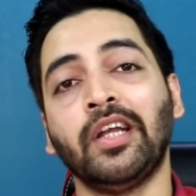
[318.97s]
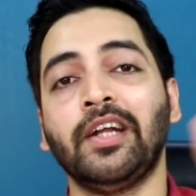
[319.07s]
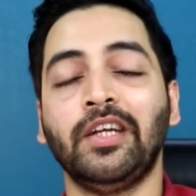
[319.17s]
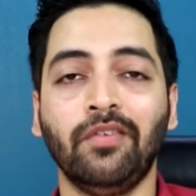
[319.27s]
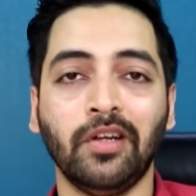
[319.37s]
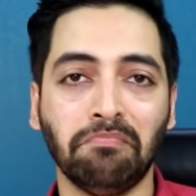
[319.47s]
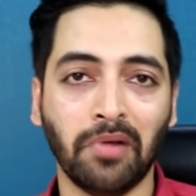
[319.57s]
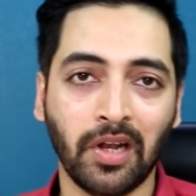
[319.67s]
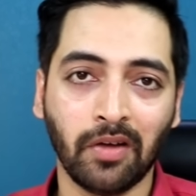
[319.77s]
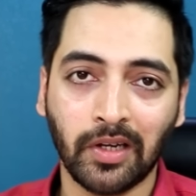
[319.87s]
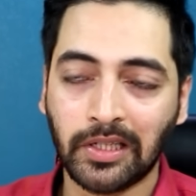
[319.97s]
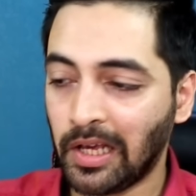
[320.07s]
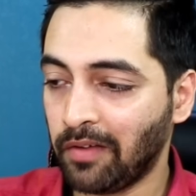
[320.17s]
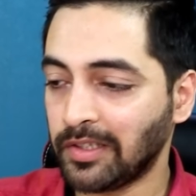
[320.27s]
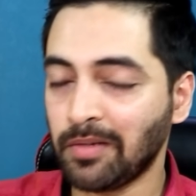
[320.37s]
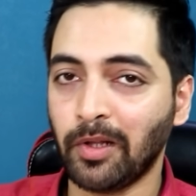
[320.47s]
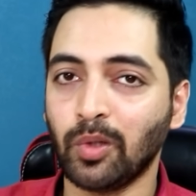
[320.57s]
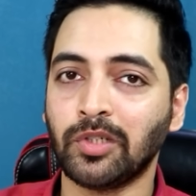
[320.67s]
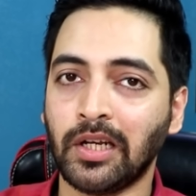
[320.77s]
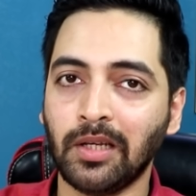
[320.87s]
कनेक्टिविटी मिलने वाली है वैसे
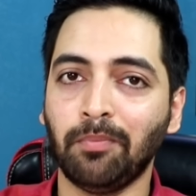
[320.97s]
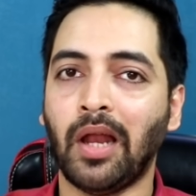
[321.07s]
मैं तो जाने की